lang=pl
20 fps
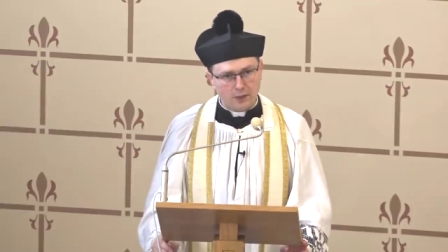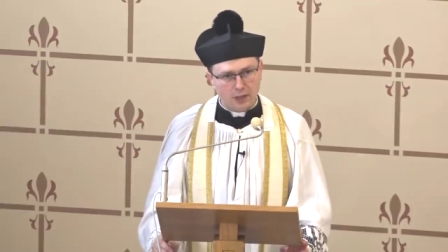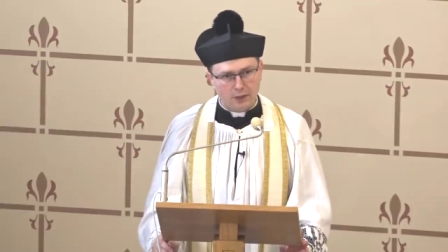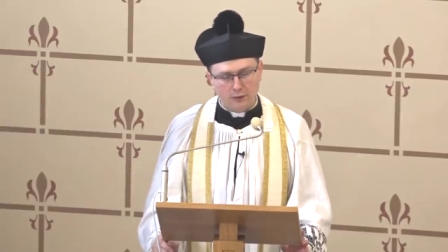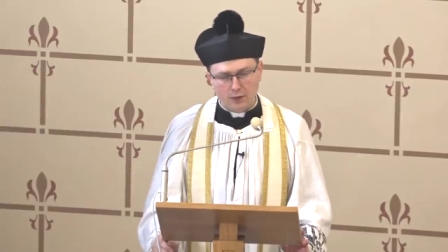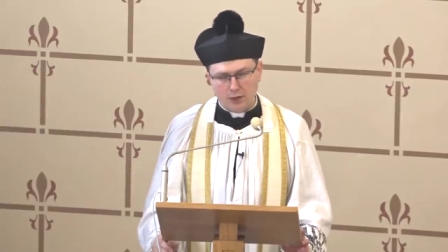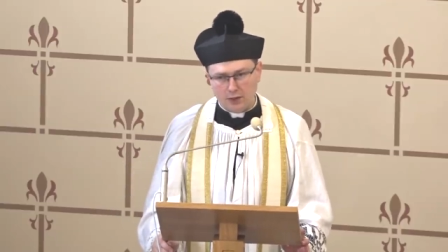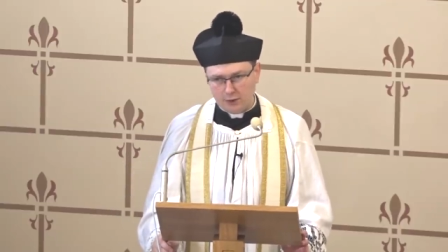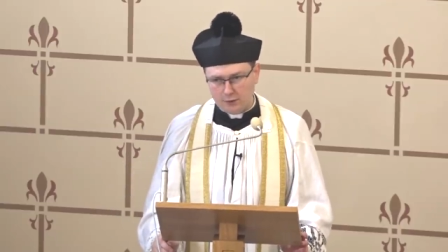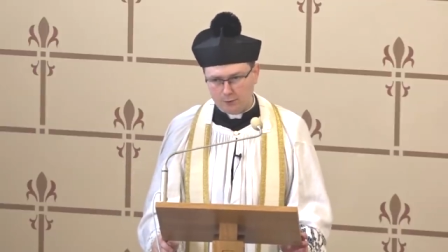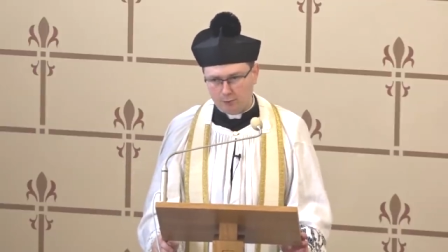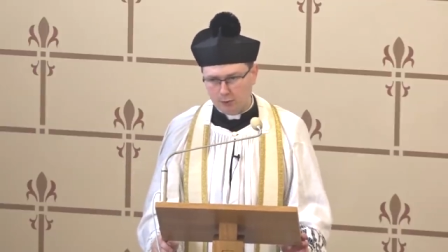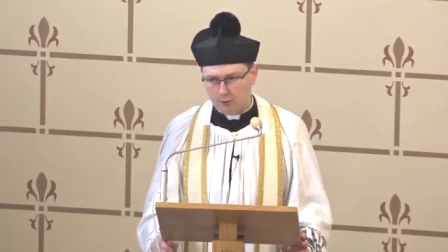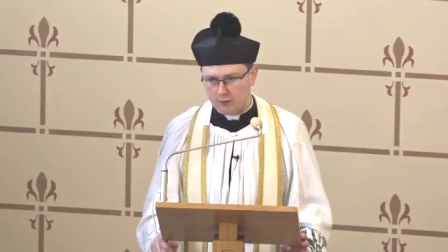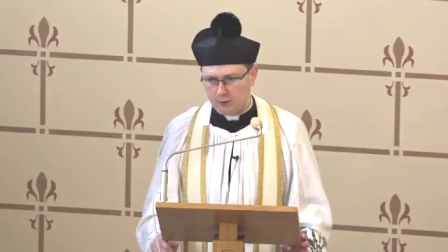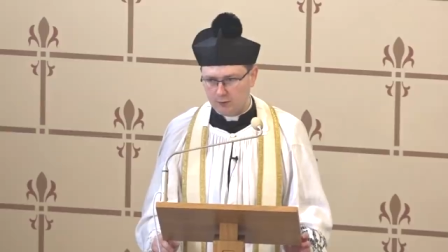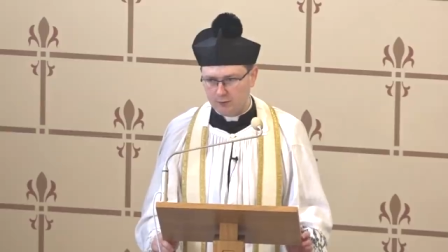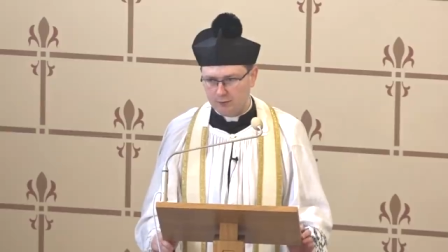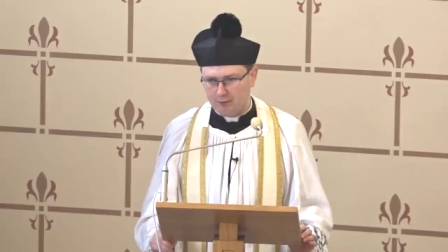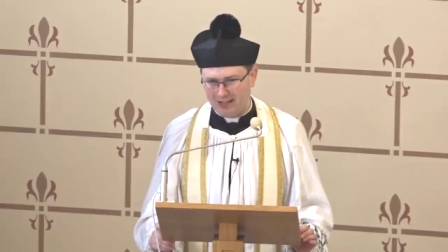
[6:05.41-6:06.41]
W jaki
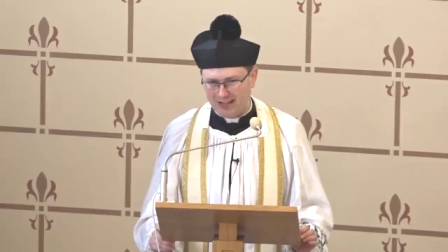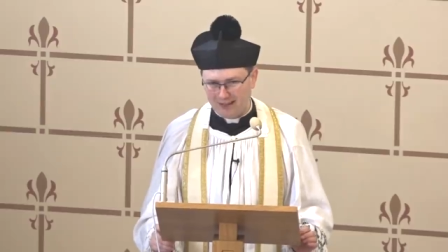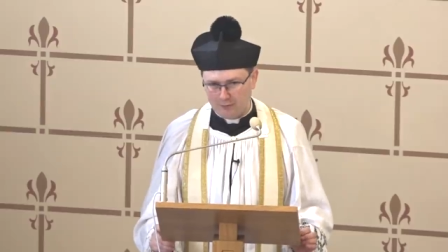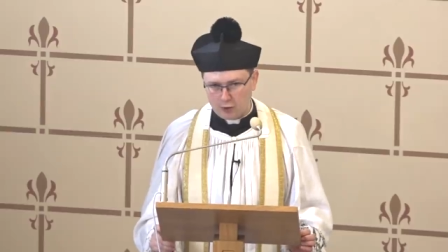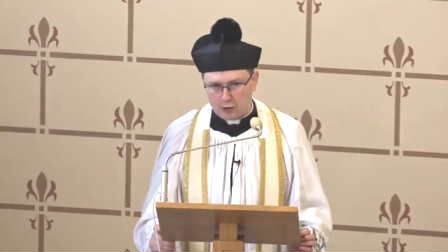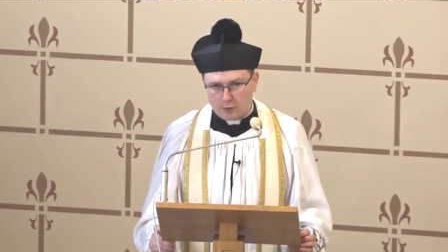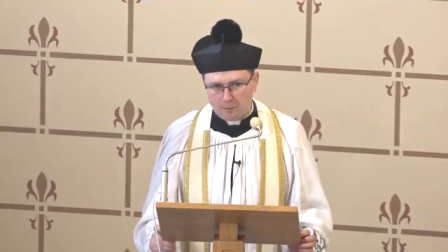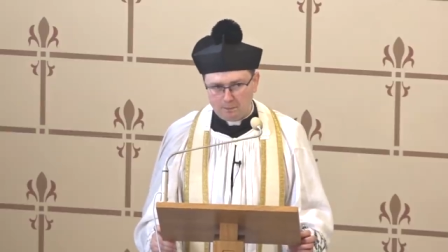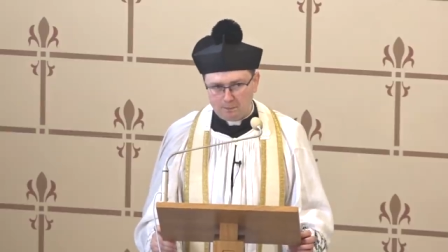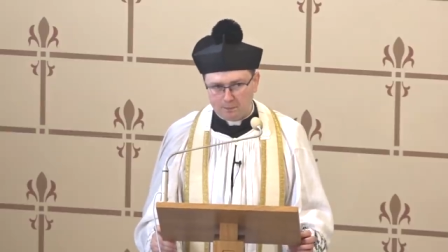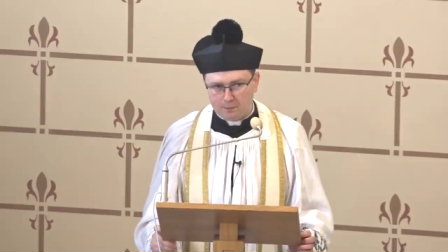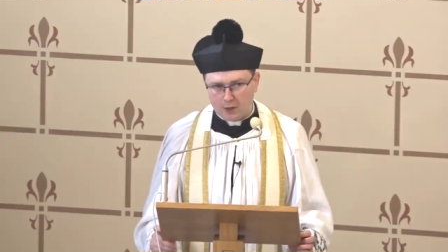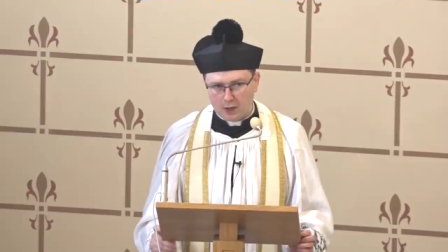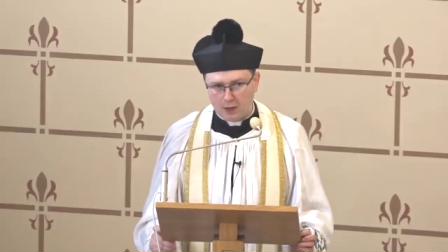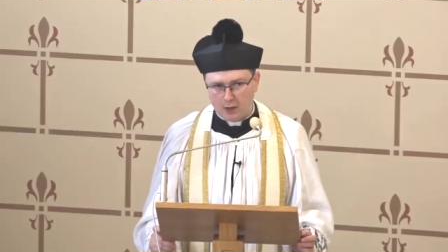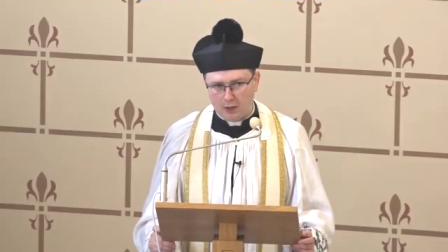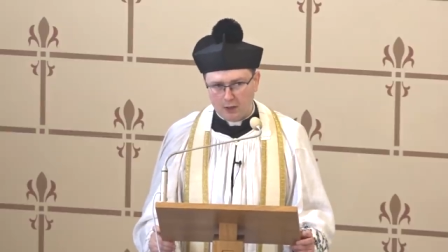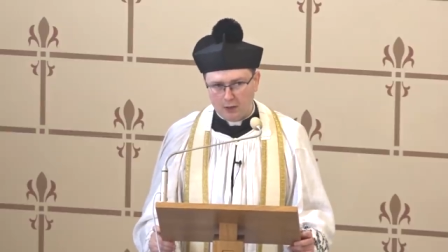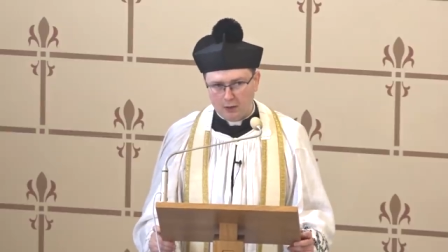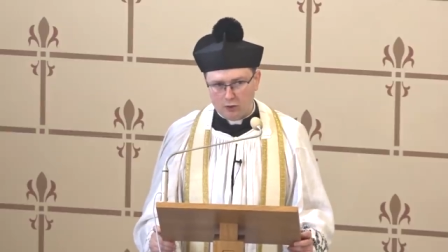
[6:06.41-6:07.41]
sposób sprawić,
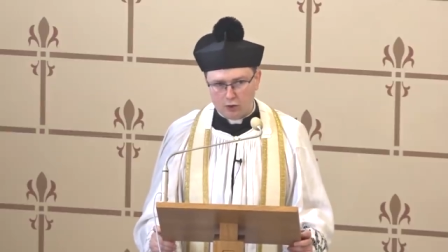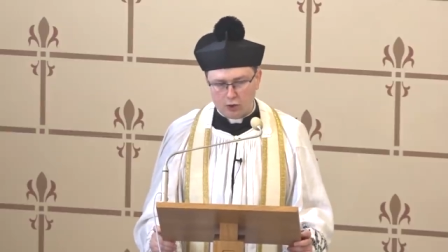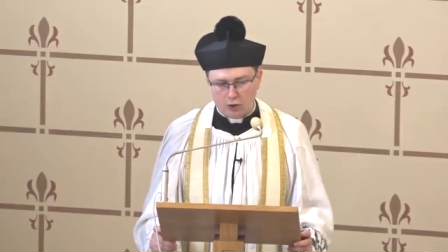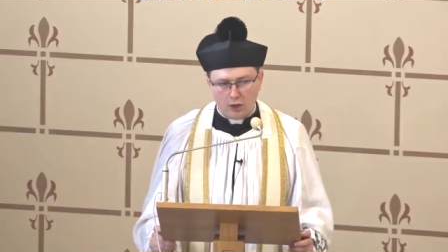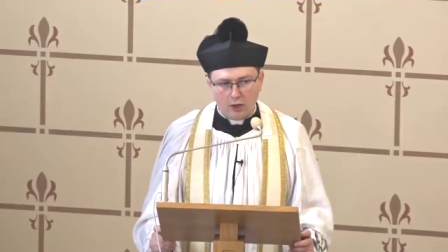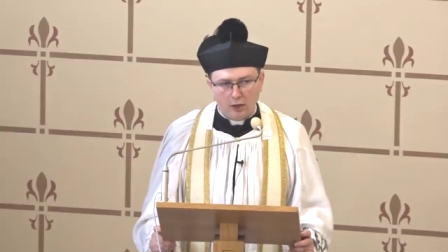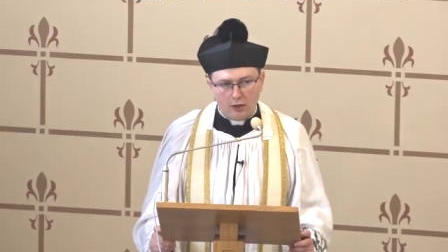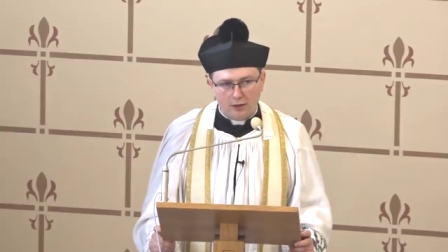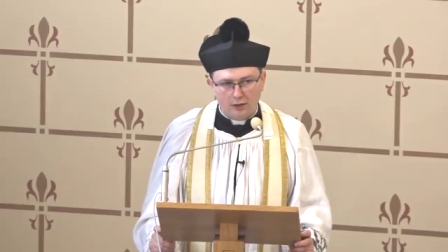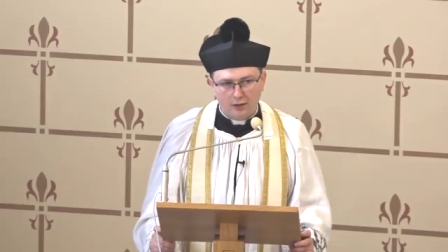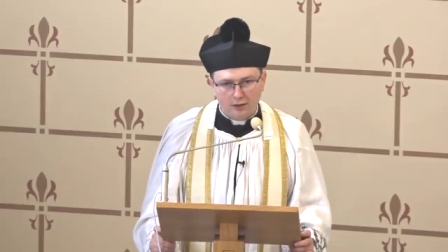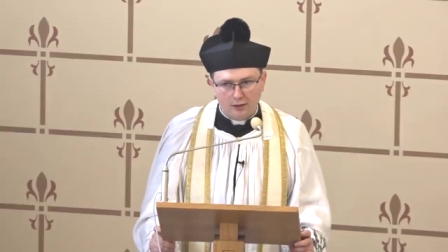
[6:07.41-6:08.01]
że